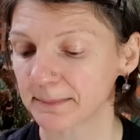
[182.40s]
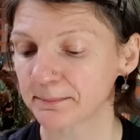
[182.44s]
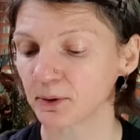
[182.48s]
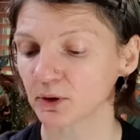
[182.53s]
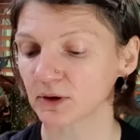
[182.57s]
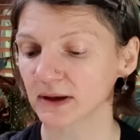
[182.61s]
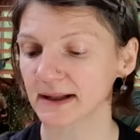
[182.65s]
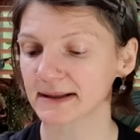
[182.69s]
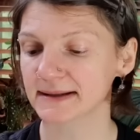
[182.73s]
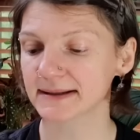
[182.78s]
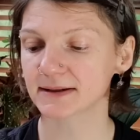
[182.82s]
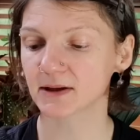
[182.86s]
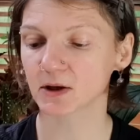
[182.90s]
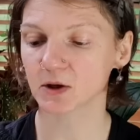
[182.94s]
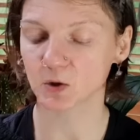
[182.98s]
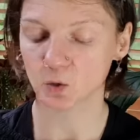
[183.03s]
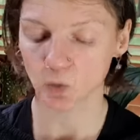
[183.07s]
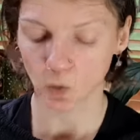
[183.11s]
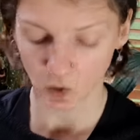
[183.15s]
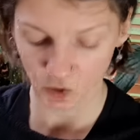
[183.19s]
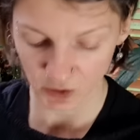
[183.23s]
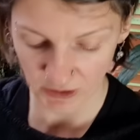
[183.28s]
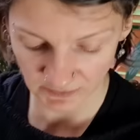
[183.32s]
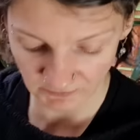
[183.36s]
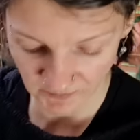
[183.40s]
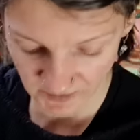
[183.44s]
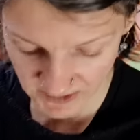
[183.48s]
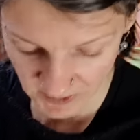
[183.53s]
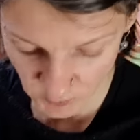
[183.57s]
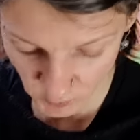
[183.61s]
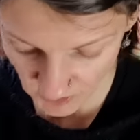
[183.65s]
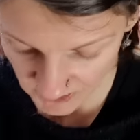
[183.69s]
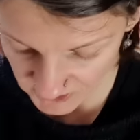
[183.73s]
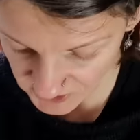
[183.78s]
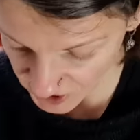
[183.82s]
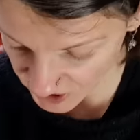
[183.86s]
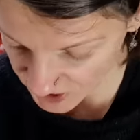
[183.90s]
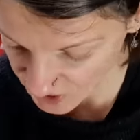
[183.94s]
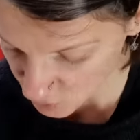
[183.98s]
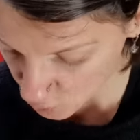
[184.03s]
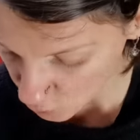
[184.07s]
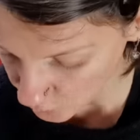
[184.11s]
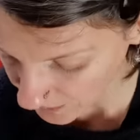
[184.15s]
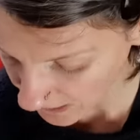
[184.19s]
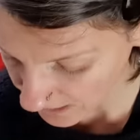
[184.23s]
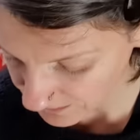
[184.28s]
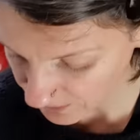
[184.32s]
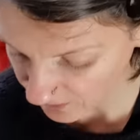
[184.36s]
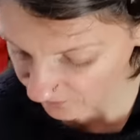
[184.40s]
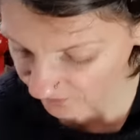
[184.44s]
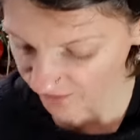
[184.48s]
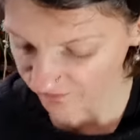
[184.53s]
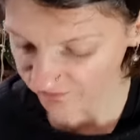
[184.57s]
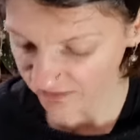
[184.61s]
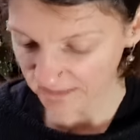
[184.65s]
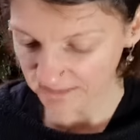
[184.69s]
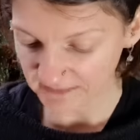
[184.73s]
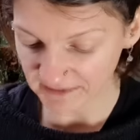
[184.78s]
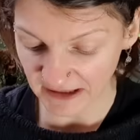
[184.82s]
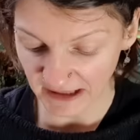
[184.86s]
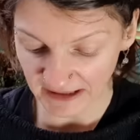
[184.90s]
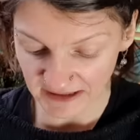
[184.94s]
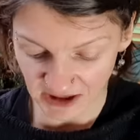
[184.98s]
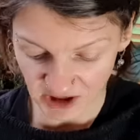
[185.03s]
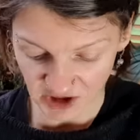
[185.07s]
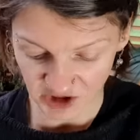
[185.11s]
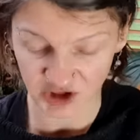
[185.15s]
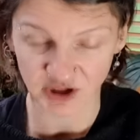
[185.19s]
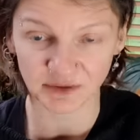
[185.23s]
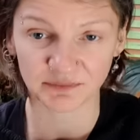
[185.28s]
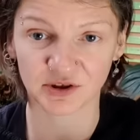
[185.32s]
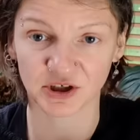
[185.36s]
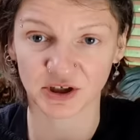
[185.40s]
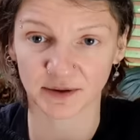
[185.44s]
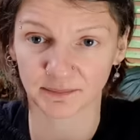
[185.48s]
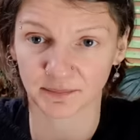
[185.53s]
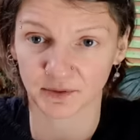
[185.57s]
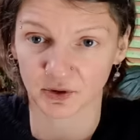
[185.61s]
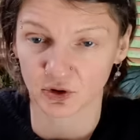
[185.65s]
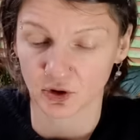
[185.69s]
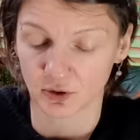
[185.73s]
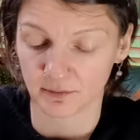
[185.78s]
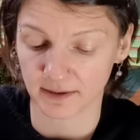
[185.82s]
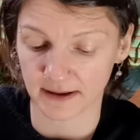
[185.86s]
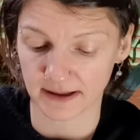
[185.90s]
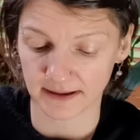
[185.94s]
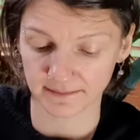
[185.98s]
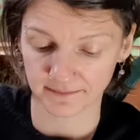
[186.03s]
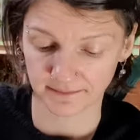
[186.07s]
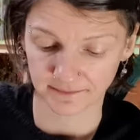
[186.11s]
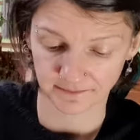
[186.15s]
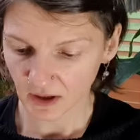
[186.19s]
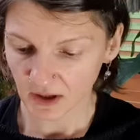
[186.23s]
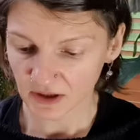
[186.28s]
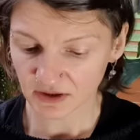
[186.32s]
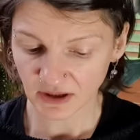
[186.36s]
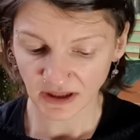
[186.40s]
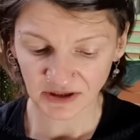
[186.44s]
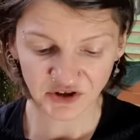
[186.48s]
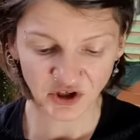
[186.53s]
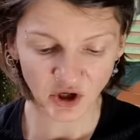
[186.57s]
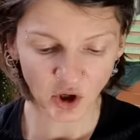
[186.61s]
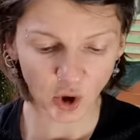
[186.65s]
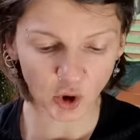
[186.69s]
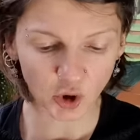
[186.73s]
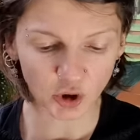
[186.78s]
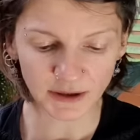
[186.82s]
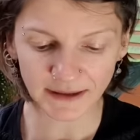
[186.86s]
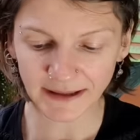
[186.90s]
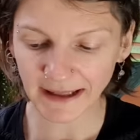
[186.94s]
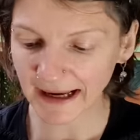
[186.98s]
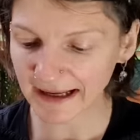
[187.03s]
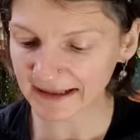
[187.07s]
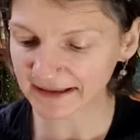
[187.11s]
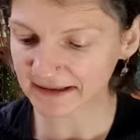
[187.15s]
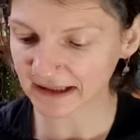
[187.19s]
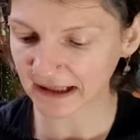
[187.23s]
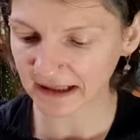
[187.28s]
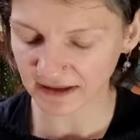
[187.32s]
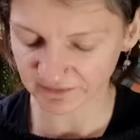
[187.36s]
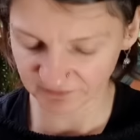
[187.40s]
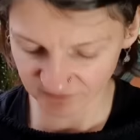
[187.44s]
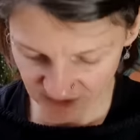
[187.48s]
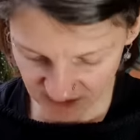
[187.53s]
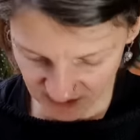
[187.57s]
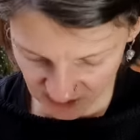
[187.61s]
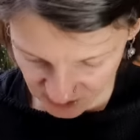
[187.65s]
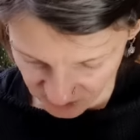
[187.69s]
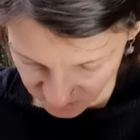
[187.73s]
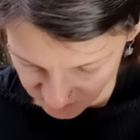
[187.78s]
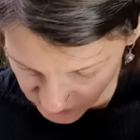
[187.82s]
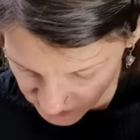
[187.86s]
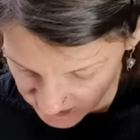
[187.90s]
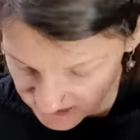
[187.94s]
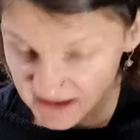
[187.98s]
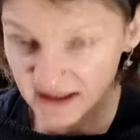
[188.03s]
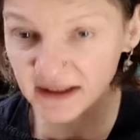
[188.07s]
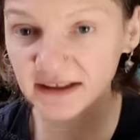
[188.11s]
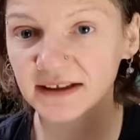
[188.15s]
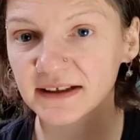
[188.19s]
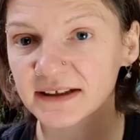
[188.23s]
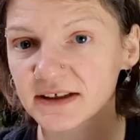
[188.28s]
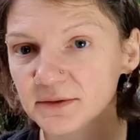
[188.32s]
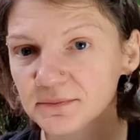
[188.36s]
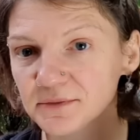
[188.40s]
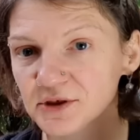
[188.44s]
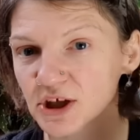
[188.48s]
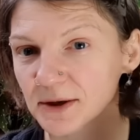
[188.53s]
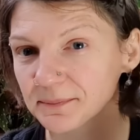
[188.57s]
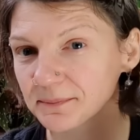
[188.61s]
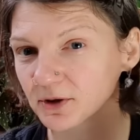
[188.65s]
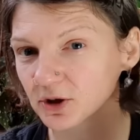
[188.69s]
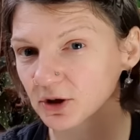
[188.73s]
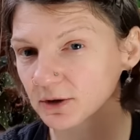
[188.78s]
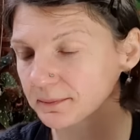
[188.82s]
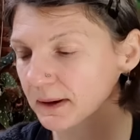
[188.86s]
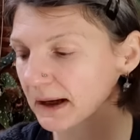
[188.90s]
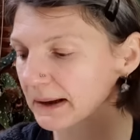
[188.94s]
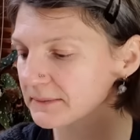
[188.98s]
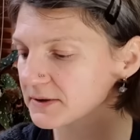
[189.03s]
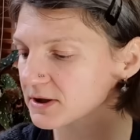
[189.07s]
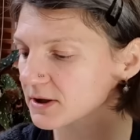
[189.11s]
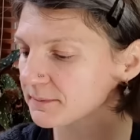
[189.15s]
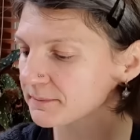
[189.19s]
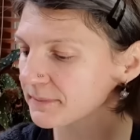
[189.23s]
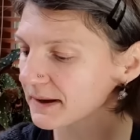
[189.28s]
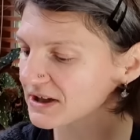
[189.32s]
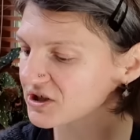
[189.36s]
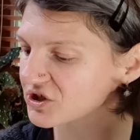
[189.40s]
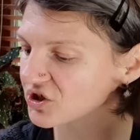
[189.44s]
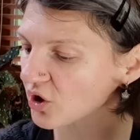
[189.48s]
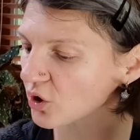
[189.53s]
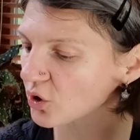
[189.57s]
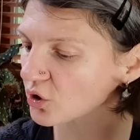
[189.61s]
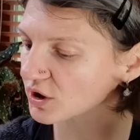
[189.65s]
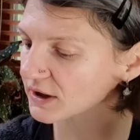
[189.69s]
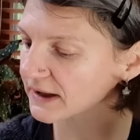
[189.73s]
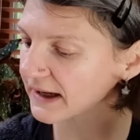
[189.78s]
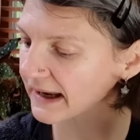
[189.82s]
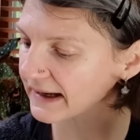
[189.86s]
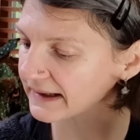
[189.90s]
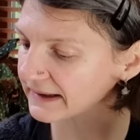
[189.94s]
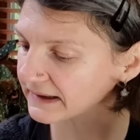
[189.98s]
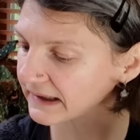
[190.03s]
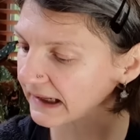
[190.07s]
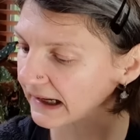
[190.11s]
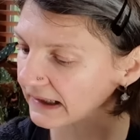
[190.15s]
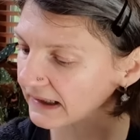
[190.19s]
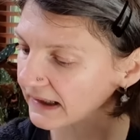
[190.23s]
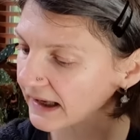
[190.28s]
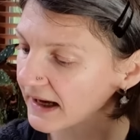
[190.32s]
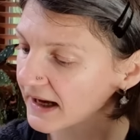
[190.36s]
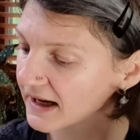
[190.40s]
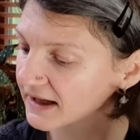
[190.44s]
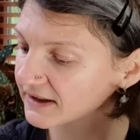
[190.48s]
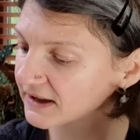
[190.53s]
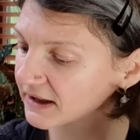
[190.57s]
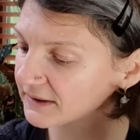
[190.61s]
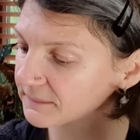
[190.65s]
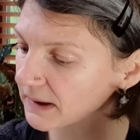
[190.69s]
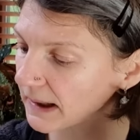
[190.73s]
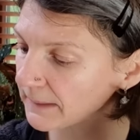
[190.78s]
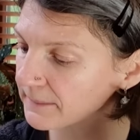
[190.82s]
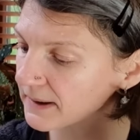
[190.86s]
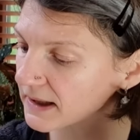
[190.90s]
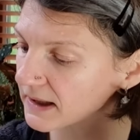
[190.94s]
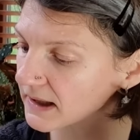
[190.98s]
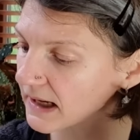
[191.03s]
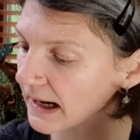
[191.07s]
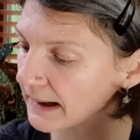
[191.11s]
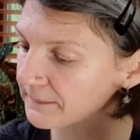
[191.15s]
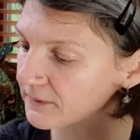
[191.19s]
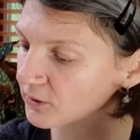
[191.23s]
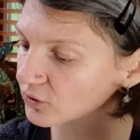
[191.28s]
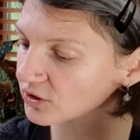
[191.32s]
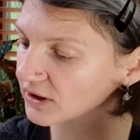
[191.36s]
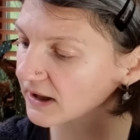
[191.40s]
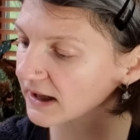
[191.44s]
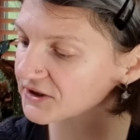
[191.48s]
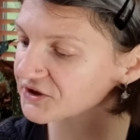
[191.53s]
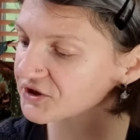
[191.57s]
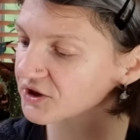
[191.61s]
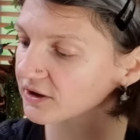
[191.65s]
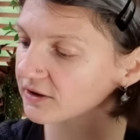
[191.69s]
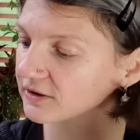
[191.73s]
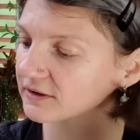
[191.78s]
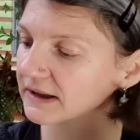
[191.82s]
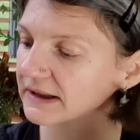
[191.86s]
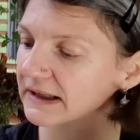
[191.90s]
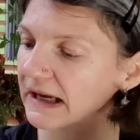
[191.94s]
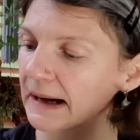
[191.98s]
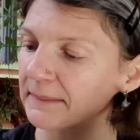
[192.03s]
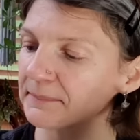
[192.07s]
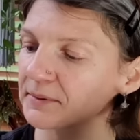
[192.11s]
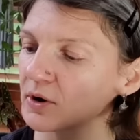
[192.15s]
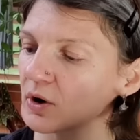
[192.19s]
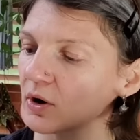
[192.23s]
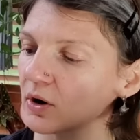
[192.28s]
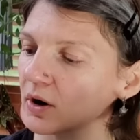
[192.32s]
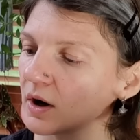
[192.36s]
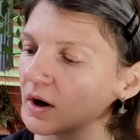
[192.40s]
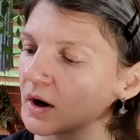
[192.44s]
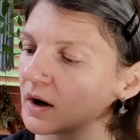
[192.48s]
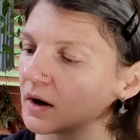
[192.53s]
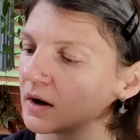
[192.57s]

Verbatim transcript: ponad 100 zł, więc słuchajcie, super, powiem Wam, ten jeszcze mi się podoba. Słuchajcie, Oriental, widzę, że wszystkie te, co mi się podobają, są bardziej Oriental. Ten ma bergamotka, zielone jabłko,